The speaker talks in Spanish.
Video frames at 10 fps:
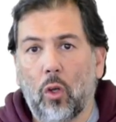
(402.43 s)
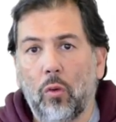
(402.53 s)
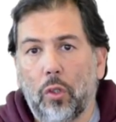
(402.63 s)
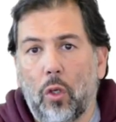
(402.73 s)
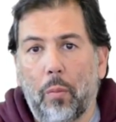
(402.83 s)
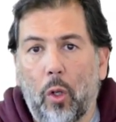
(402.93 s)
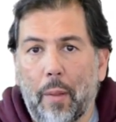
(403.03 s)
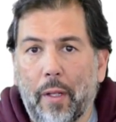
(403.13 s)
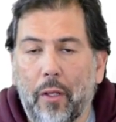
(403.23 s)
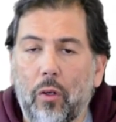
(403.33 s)
con nuestro
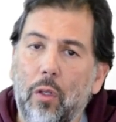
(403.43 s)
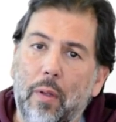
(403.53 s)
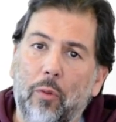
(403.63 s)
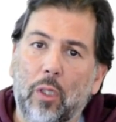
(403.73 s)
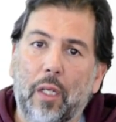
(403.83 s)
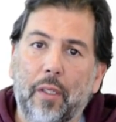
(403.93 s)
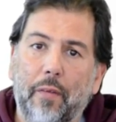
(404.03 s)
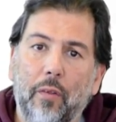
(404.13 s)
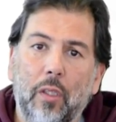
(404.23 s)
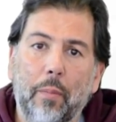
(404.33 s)
programa de hoy, vamos a la
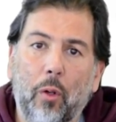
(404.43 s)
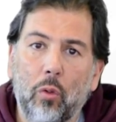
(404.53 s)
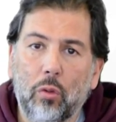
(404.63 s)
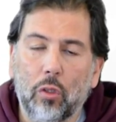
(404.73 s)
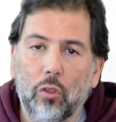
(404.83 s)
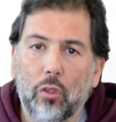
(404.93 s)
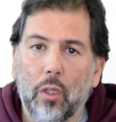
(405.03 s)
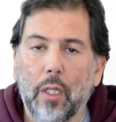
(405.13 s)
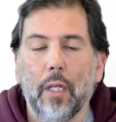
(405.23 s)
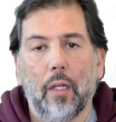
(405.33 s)
sección de productos.
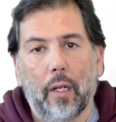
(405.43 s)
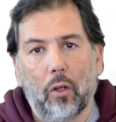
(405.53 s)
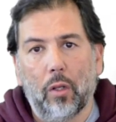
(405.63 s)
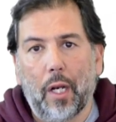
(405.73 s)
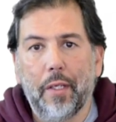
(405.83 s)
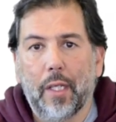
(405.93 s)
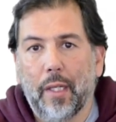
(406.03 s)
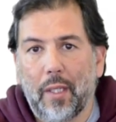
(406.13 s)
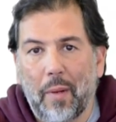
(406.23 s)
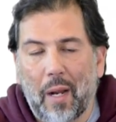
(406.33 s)
Recordaréis que la
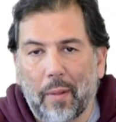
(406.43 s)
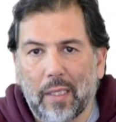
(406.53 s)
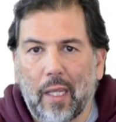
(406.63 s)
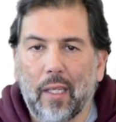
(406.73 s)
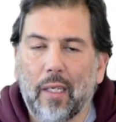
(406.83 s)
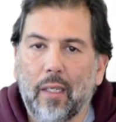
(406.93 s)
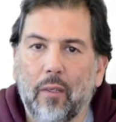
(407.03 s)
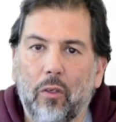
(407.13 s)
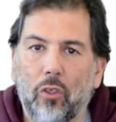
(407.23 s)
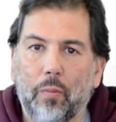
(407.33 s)
semana pasada
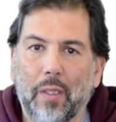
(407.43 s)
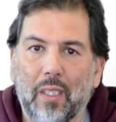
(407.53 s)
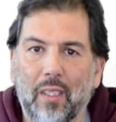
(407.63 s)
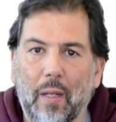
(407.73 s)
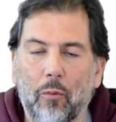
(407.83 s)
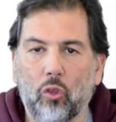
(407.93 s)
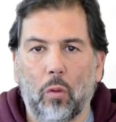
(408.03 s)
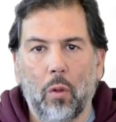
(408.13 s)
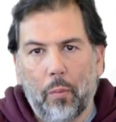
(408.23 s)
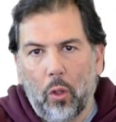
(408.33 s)
os presentamos
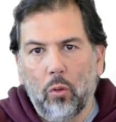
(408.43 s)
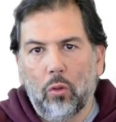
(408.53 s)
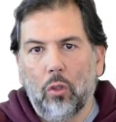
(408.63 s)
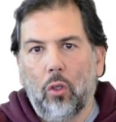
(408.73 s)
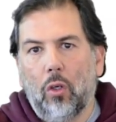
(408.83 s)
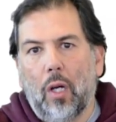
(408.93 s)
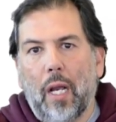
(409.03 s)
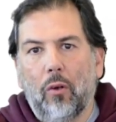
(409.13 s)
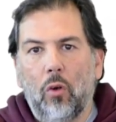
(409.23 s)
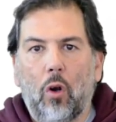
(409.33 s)
como producto
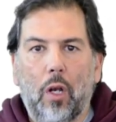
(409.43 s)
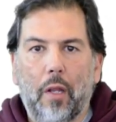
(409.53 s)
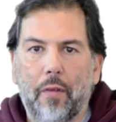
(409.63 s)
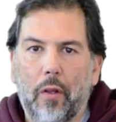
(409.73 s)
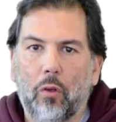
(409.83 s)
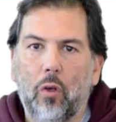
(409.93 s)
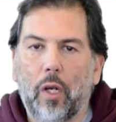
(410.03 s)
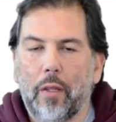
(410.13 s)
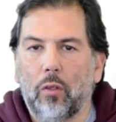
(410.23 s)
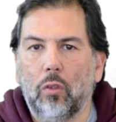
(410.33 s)
algo no relacionado con el
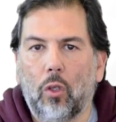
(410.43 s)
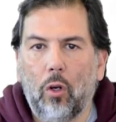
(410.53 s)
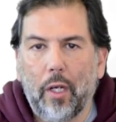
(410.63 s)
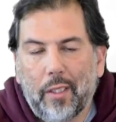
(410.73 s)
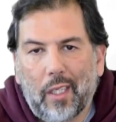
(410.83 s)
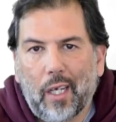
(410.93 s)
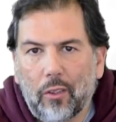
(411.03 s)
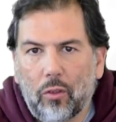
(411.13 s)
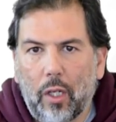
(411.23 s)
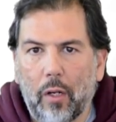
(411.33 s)
radiocontrol, en este
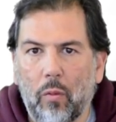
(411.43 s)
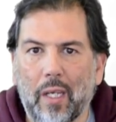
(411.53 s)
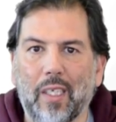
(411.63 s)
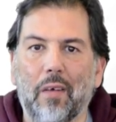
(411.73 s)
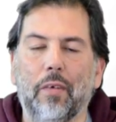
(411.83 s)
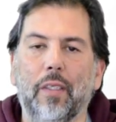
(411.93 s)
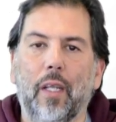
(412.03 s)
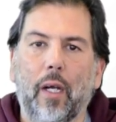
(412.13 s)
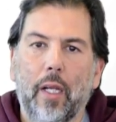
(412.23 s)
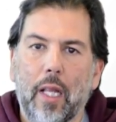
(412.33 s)
caso eran unas gafas de
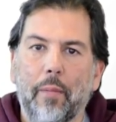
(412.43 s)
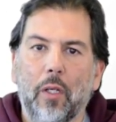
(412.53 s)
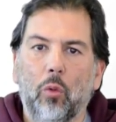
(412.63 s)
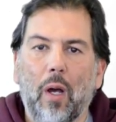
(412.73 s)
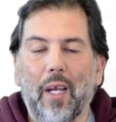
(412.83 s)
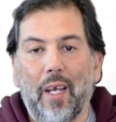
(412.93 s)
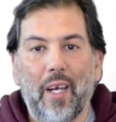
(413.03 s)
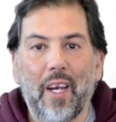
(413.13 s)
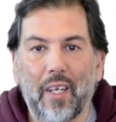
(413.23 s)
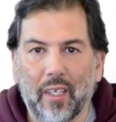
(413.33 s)
realidad virtual
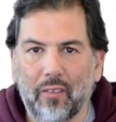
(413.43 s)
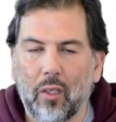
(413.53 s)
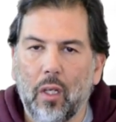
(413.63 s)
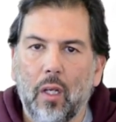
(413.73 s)
genéricas.